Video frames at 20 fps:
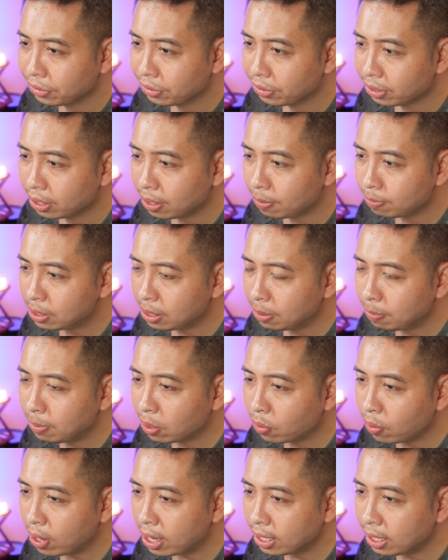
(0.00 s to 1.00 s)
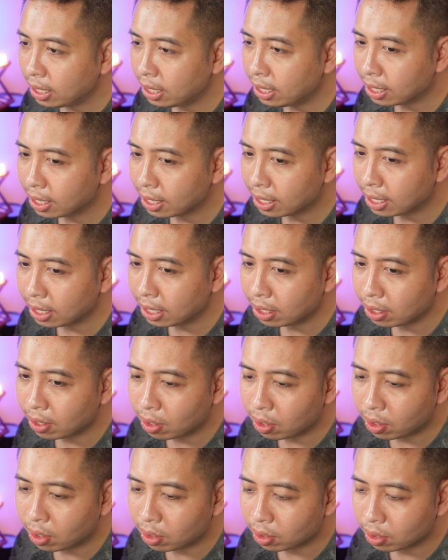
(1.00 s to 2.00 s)
thậm chí bị khoét đi cái kit
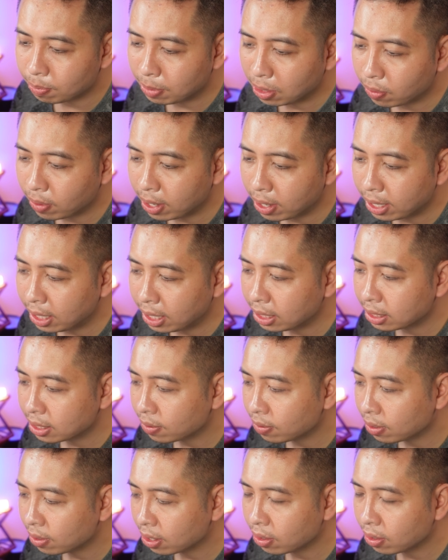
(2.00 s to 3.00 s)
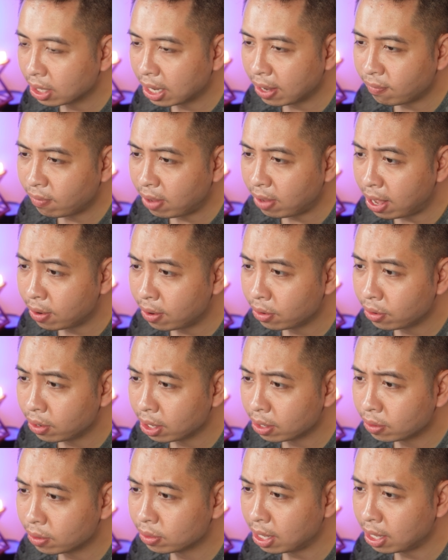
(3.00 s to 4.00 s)
nó bị khoét đi xong rồi còn ghép vào nó
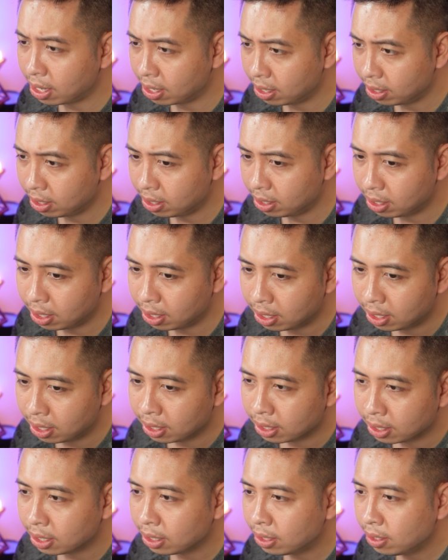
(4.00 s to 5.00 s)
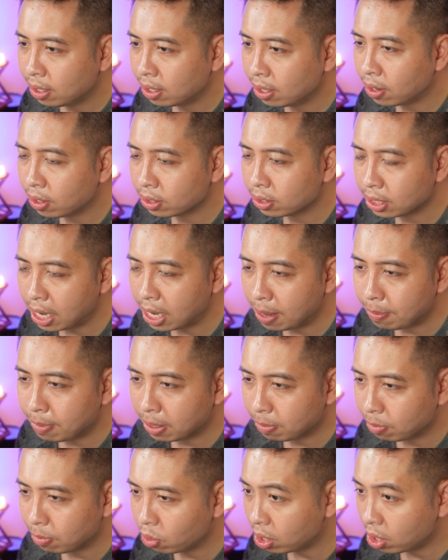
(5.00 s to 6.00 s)
lại còn tệ hơn nữa thì thường họ sẽ làm
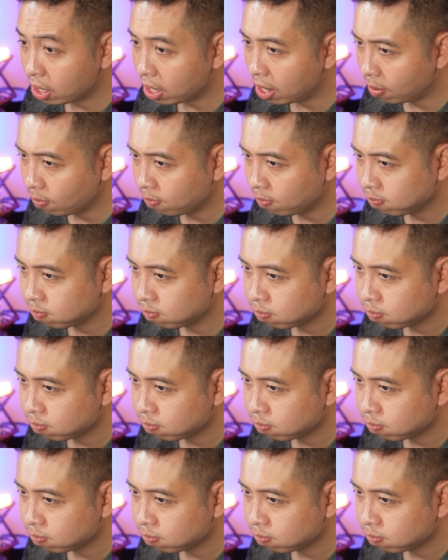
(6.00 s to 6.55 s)
bằng một là đồng